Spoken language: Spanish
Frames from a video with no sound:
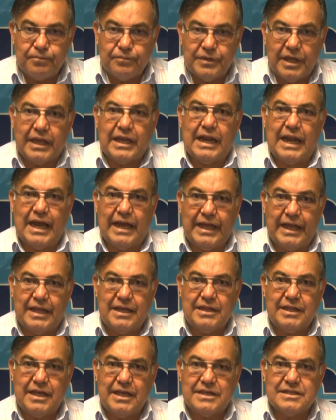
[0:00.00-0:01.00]
de que la
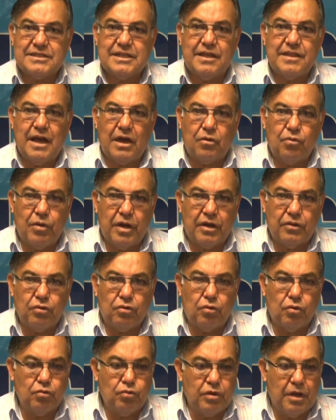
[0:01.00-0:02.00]
gente esté de acuerdo
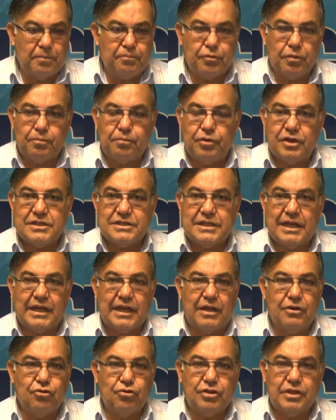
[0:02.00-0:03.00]
con una propuesta
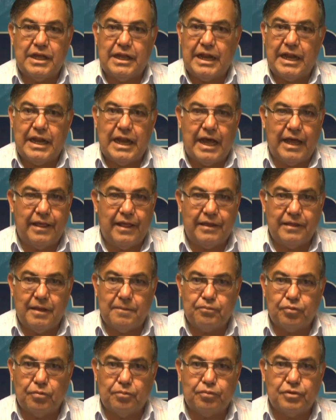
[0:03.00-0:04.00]
que no tiene nada de
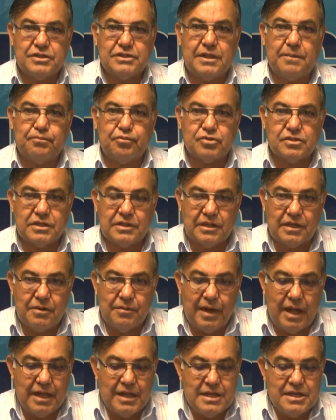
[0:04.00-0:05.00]
propuesta
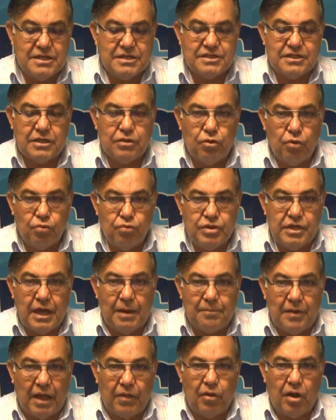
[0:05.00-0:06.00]
positiva, sino un
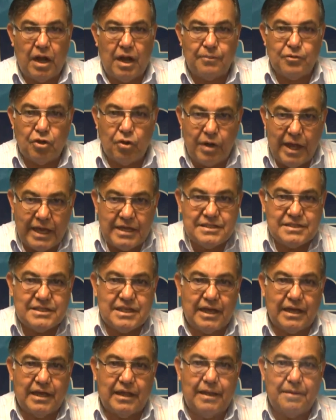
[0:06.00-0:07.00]
llamado a la
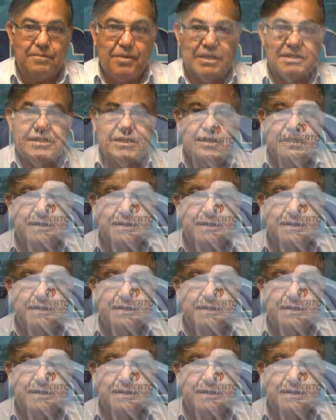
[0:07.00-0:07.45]
violencia nada más.